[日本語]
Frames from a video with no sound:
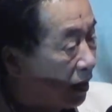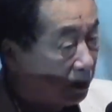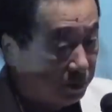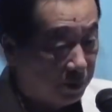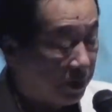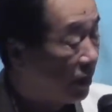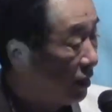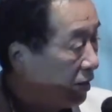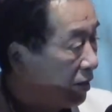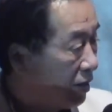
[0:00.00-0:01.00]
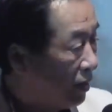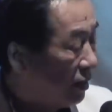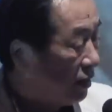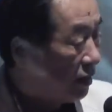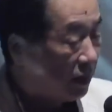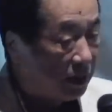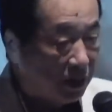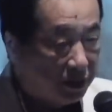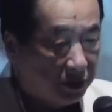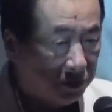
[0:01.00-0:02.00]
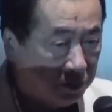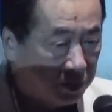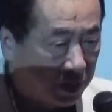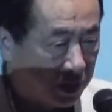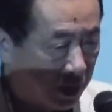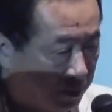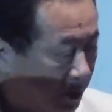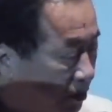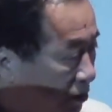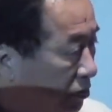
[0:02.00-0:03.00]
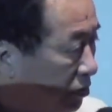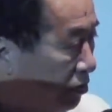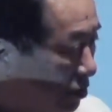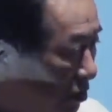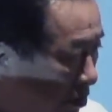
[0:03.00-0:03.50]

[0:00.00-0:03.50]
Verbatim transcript: ある場面で東日本が壊滅すると